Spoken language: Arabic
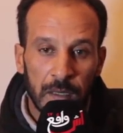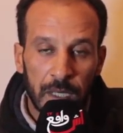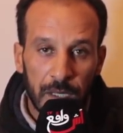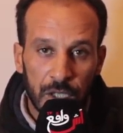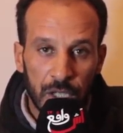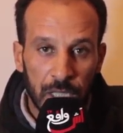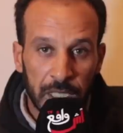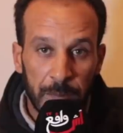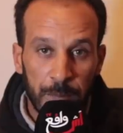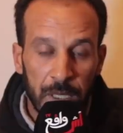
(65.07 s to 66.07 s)
درنا شهاده
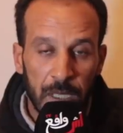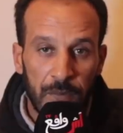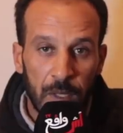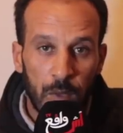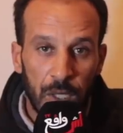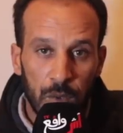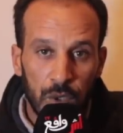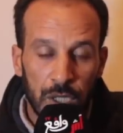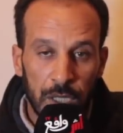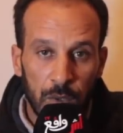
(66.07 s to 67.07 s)
طبيه فيها
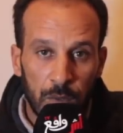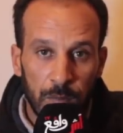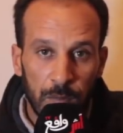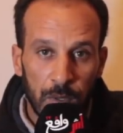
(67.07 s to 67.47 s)
21 يوم